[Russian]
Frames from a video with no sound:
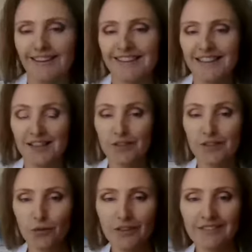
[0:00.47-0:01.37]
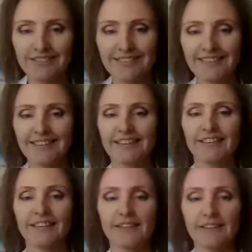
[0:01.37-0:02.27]
Здравствуйте!
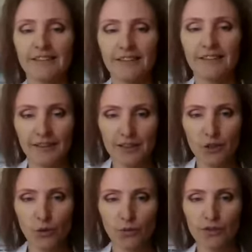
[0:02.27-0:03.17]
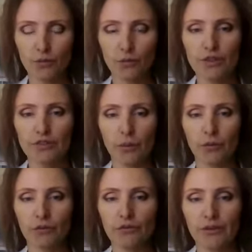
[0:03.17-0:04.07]
И я снова сегодня с вами
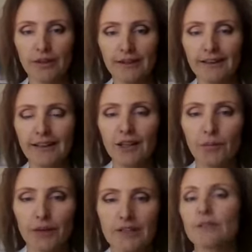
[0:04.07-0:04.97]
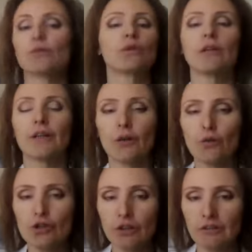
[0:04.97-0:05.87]
в эфире. Меня зовут Елена
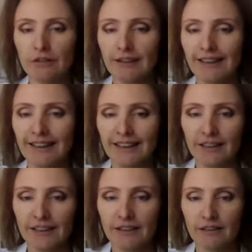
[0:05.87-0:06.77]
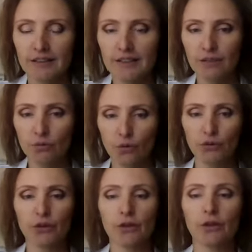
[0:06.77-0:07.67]
Кошелева. И
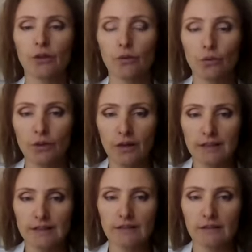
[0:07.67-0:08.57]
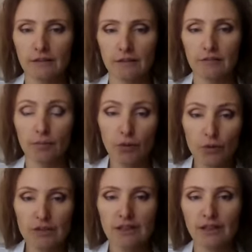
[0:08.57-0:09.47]
сегодня у нас э,
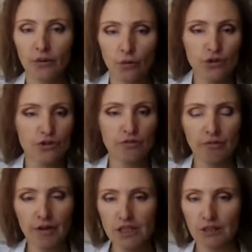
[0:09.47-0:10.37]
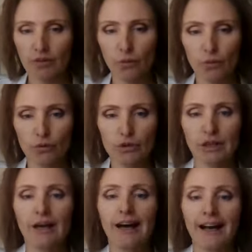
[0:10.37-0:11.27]
вопрос, очень важный вопрос,
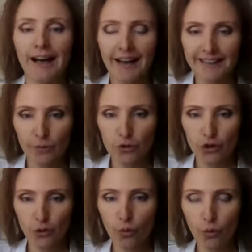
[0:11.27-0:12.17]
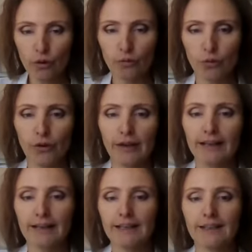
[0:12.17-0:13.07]
как отключить голову
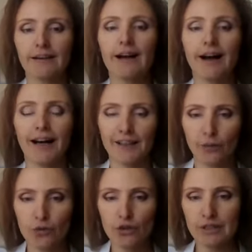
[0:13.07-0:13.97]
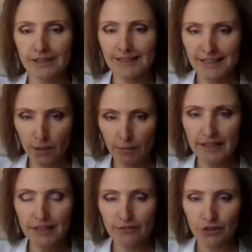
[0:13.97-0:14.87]
и как научиться
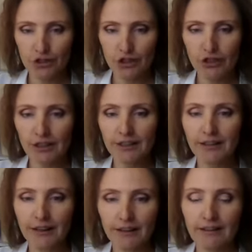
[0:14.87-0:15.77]
расслабляться в течение дня.